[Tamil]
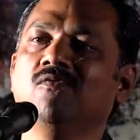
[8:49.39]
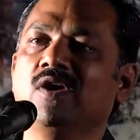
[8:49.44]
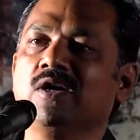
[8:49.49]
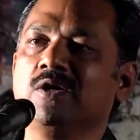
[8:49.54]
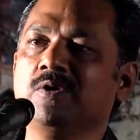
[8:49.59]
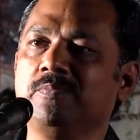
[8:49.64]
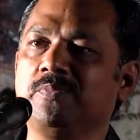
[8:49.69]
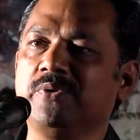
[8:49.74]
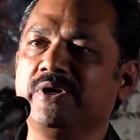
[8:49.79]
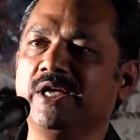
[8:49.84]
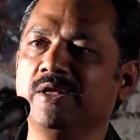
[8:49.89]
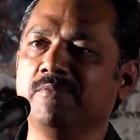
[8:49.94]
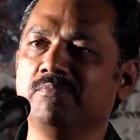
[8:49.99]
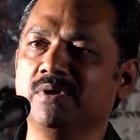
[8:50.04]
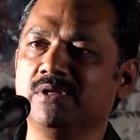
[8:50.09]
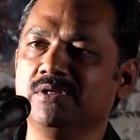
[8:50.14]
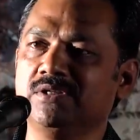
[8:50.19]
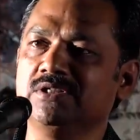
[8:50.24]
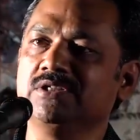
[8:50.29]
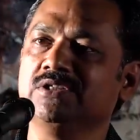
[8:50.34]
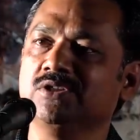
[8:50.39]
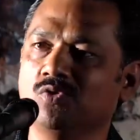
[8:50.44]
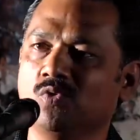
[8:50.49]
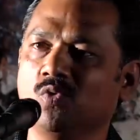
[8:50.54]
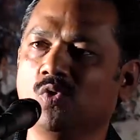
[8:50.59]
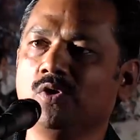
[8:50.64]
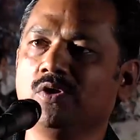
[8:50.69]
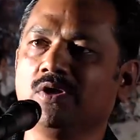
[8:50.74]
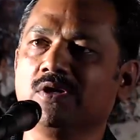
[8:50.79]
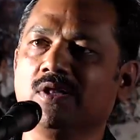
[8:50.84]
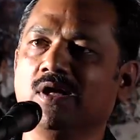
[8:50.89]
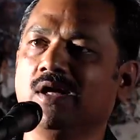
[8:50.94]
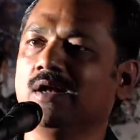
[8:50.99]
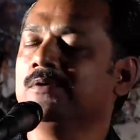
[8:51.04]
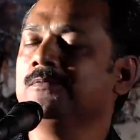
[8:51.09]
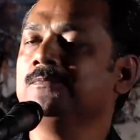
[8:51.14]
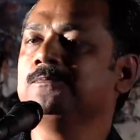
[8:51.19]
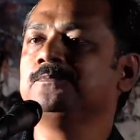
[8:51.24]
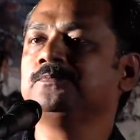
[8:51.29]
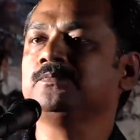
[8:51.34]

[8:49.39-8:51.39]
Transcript: வகுப்பு என்பது ஒன்றுதான்